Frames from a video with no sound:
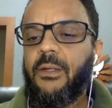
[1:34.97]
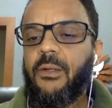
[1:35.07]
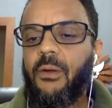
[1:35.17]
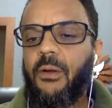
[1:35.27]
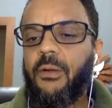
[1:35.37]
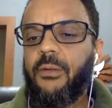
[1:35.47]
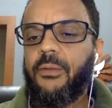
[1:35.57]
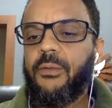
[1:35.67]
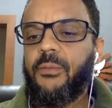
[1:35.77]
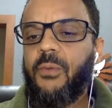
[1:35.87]
Ó,
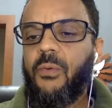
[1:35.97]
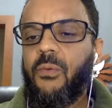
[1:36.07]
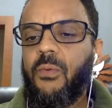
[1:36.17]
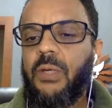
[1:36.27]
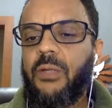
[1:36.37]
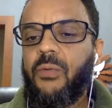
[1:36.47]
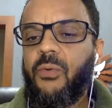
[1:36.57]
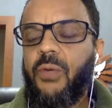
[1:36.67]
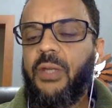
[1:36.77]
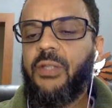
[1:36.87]
Boa
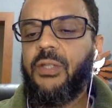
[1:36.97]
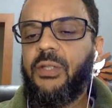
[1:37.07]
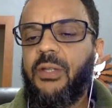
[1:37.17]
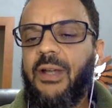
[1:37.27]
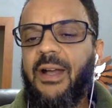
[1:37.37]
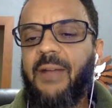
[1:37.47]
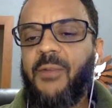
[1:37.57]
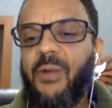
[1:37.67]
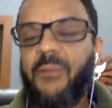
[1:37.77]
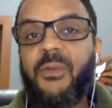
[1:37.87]
noite. Ah,
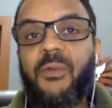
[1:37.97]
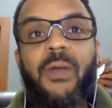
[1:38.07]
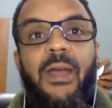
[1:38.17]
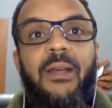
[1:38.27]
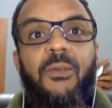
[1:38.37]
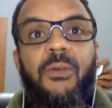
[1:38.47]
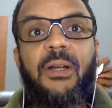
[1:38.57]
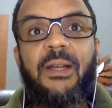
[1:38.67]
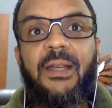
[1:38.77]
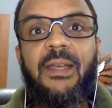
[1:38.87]
meu amigo Wellington
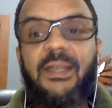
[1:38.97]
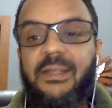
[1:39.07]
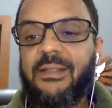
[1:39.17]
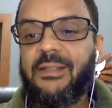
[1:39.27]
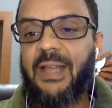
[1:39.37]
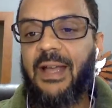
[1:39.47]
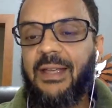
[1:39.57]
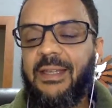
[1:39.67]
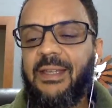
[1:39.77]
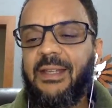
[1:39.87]
Klein está
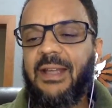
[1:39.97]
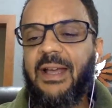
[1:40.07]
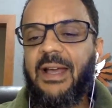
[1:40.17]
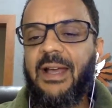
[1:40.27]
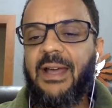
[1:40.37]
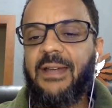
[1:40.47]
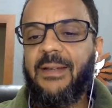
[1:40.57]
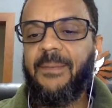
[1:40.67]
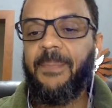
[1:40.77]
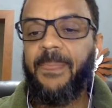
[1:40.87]
aqui na
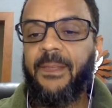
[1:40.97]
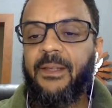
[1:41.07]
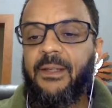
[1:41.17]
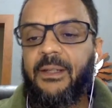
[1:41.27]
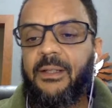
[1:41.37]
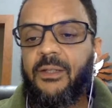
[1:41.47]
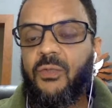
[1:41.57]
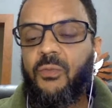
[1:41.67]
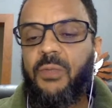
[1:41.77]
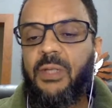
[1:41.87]
área. Tá
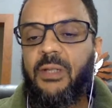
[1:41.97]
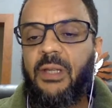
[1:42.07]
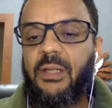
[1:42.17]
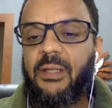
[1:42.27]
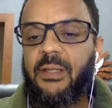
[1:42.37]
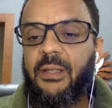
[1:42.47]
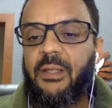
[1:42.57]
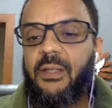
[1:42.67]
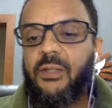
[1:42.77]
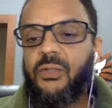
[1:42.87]
sumido, hein?
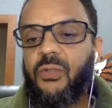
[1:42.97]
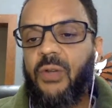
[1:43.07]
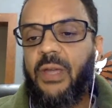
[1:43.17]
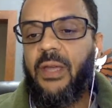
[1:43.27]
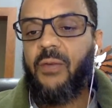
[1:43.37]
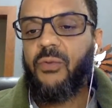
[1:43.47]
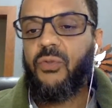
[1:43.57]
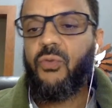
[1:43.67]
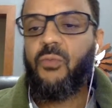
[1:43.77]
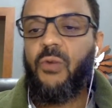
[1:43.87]

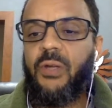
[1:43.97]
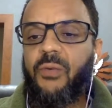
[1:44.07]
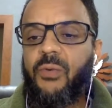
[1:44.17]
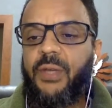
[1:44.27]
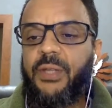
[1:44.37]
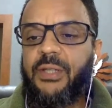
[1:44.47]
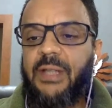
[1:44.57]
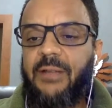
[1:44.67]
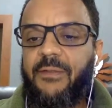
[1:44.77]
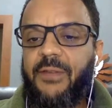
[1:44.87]
Joelcio, boa noite.
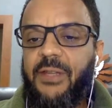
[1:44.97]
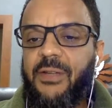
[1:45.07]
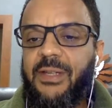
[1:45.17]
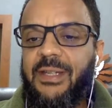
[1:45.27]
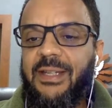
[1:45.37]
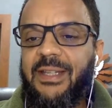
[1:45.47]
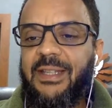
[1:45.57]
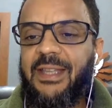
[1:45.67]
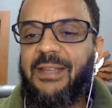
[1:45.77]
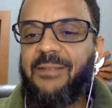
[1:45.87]
está frio aí? Aqui
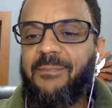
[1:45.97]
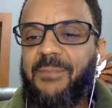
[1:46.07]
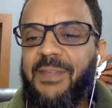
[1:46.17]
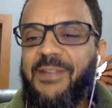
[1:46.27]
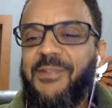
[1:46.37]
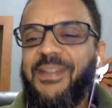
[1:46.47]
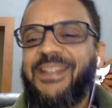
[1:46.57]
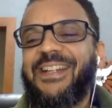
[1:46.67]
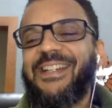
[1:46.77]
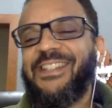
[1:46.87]
tem pinguim
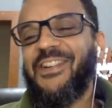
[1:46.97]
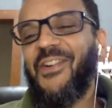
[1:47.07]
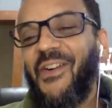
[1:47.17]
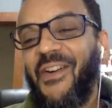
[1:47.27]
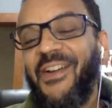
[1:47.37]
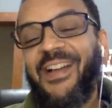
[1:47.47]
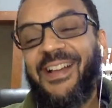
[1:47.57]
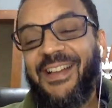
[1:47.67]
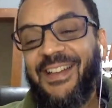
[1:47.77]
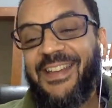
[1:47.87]
de cachecol.
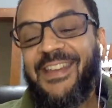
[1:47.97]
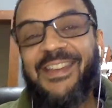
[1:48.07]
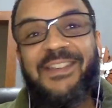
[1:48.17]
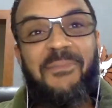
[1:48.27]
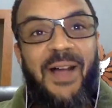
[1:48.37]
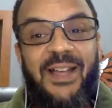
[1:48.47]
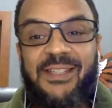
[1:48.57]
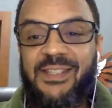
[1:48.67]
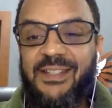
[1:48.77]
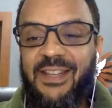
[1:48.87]

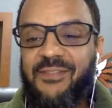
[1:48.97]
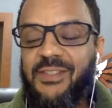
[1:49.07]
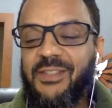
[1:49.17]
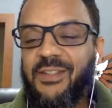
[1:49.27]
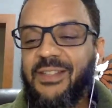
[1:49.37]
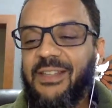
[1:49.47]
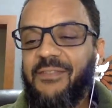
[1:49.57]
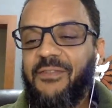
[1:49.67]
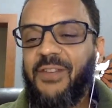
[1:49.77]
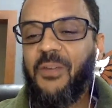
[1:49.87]
Imagina, aí, Viçosa é
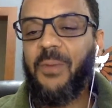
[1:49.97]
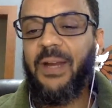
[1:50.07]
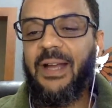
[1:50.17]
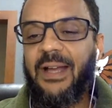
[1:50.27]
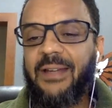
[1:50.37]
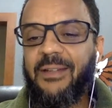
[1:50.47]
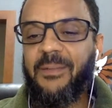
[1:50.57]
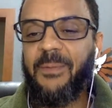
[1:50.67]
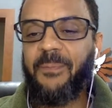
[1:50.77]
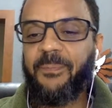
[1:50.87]
frio pra
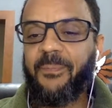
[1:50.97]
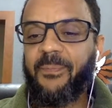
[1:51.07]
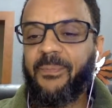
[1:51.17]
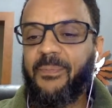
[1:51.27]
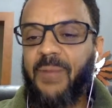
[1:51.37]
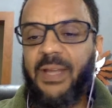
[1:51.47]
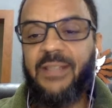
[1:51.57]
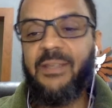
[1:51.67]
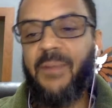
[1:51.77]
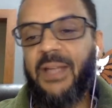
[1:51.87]
caramba. Mas quer
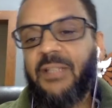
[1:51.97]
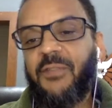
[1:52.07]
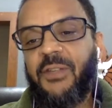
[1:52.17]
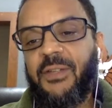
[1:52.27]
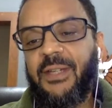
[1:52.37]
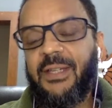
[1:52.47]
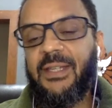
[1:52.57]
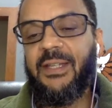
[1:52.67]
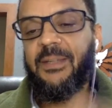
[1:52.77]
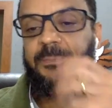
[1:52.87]
dizer, mais frio que
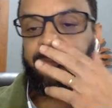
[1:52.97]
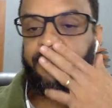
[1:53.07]
aqui, né?